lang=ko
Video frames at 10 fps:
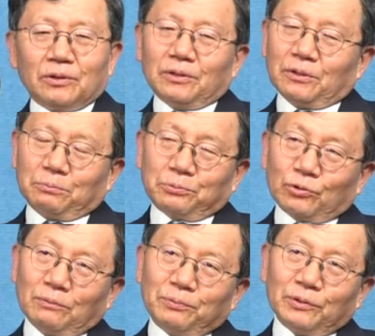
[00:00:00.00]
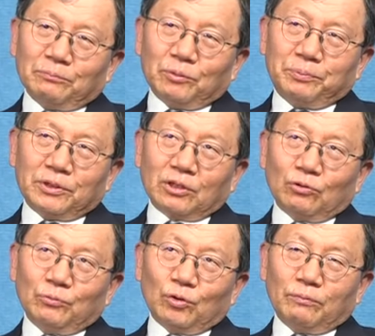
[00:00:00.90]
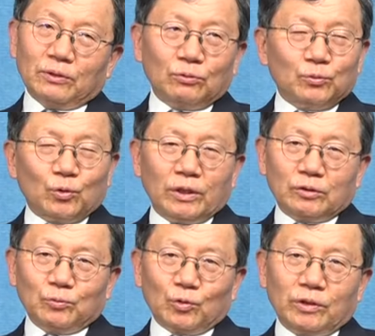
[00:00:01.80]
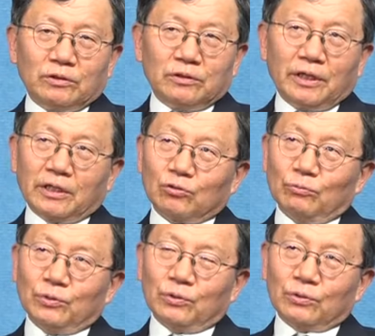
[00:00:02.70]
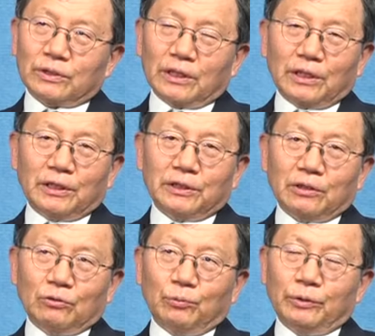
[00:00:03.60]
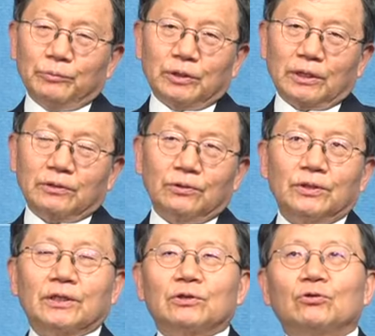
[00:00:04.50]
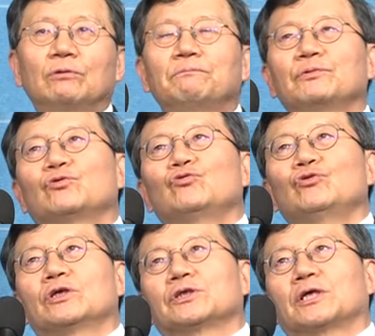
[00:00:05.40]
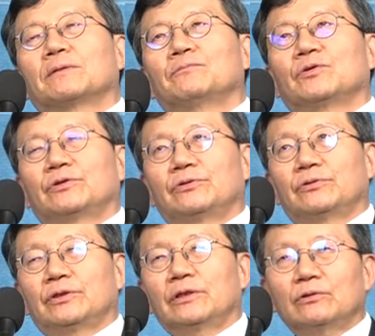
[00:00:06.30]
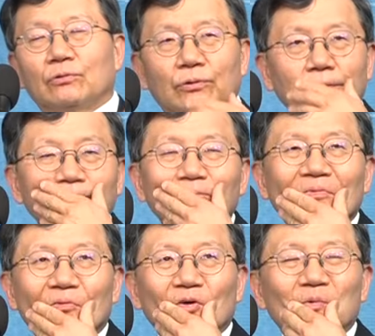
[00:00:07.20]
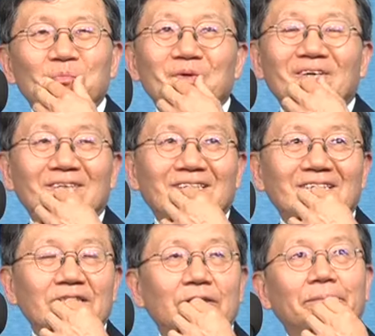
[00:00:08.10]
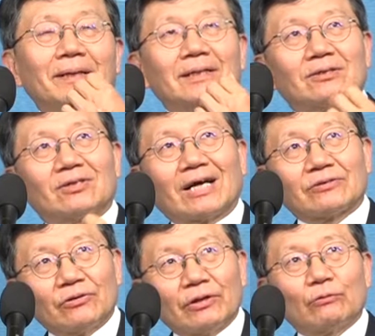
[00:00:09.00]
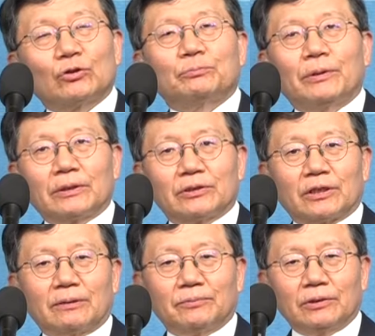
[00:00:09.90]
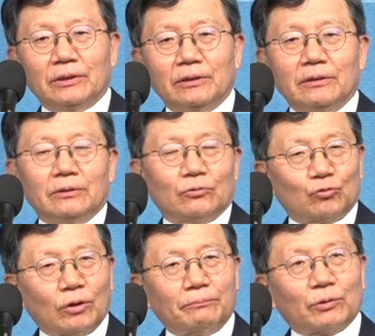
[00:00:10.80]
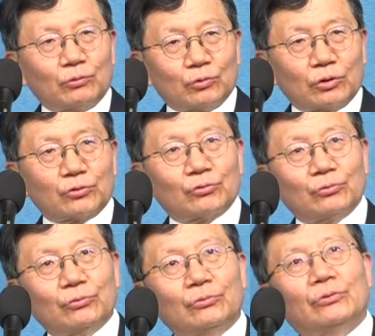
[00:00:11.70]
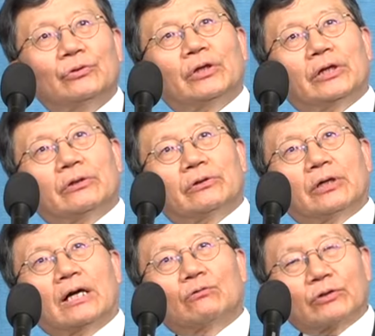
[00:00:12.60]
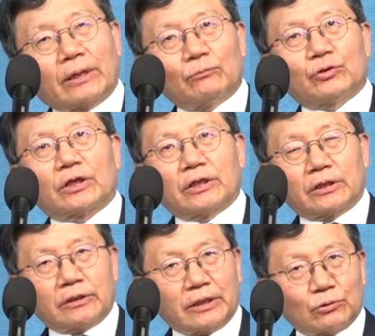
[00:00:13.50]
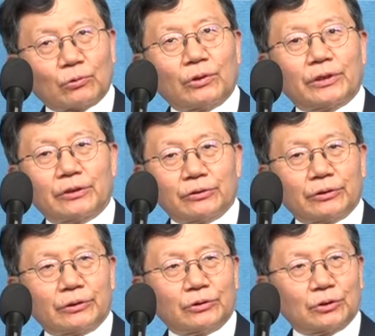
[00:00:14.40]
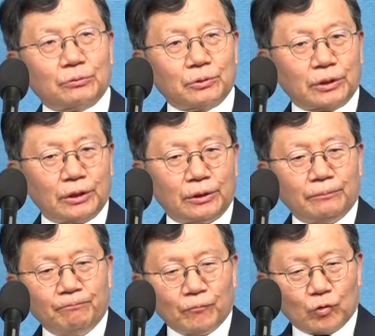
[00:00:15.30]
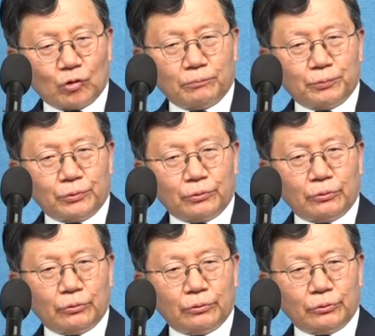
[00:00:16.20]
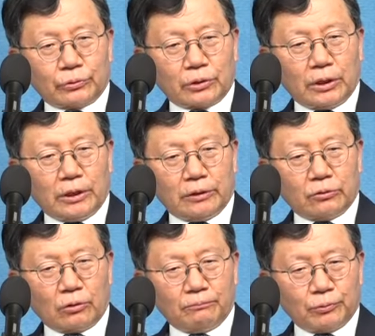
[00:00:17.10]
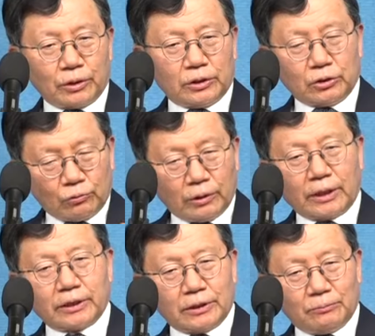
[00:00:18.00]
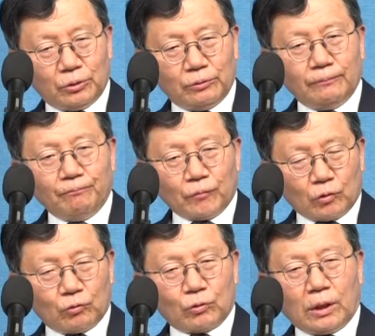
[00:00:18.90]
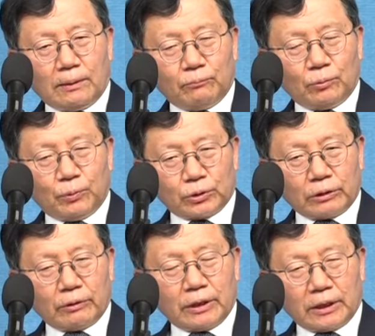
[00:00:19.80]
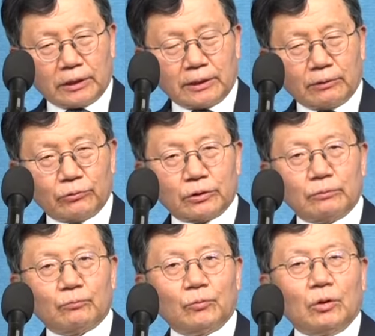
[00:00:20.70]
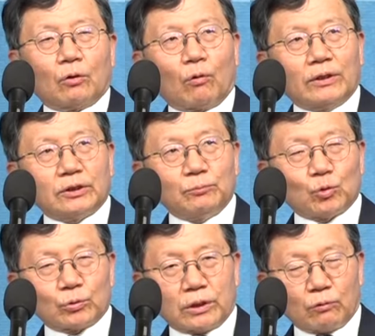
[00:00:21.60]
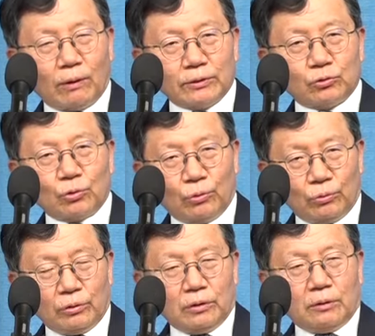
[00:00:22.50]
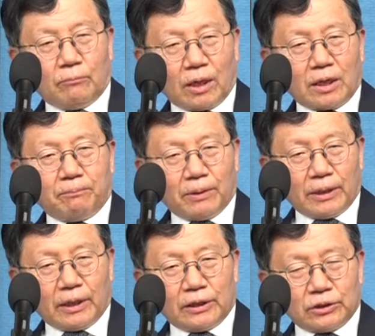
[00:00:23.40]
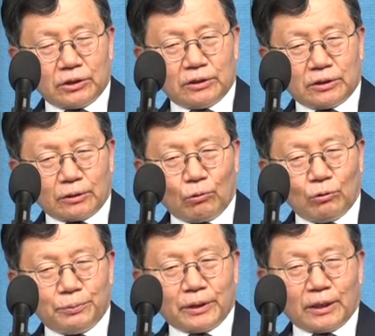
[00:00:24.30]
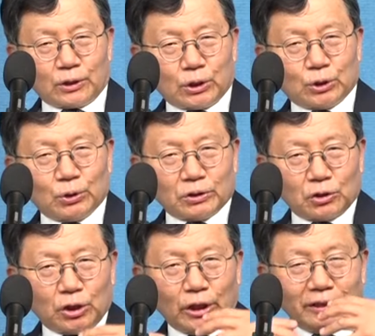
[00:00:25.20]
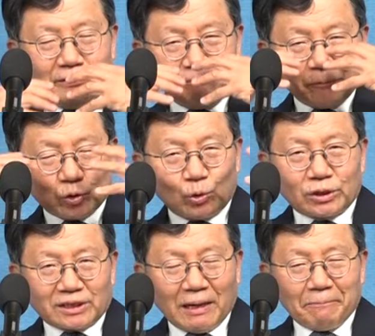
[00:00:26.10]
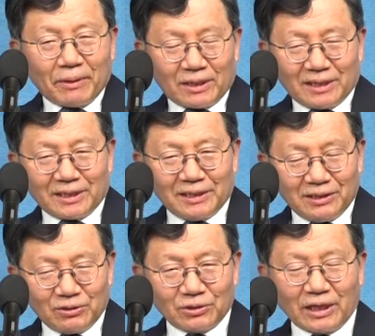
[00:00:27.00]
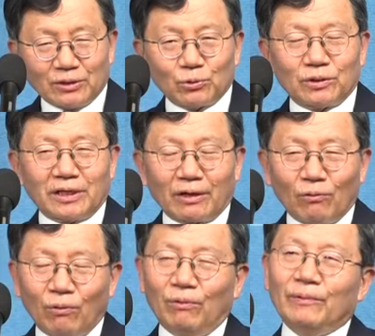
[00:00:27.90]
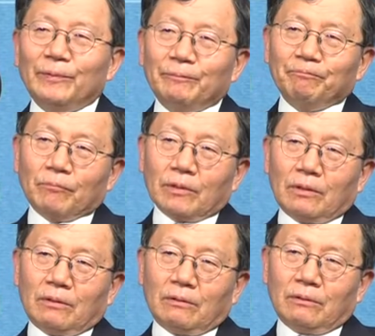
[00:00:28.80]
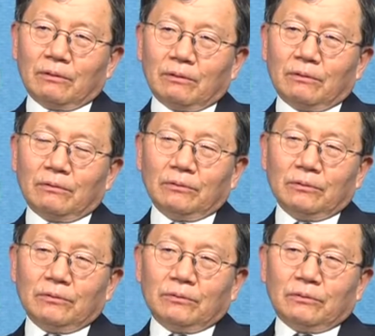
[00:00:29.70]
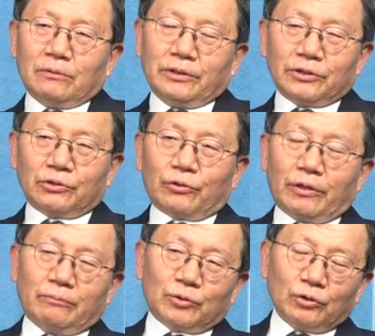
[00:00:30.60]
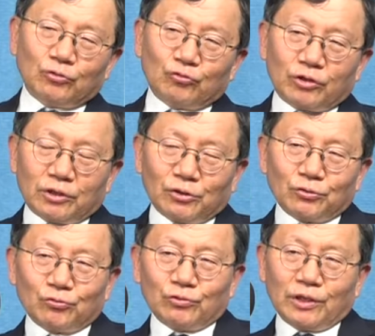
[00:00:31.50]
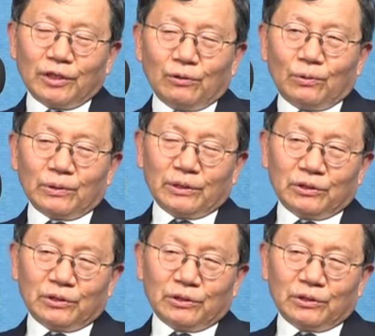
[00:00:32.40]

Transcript: 어, 트럼프는 뭐 피자 도미노만 좀 좋아했으면 좋겠는데 핵 도미노를 사랑한다고 보입니다. 그러니까 트럼프 주위의 사람들이 또 트럼프의 지지를 받아서 당선되고 싶어하는 사람들이 주한미군 철수, 어, 한국 핵무장 얘기를 계속 꺼내는 거예요. 지금 이게 트럼프 때 트럼프가 집권하게 되면 국가안보 보좌관 하겠다고 지금 관심 종자 관종 막가파 양아치 이제 콜비가 그 중에서 제일 솔직 담백하게 이런 개소리를 했고. 어, 린즈 그레엄 선수 중에 선수인데 올해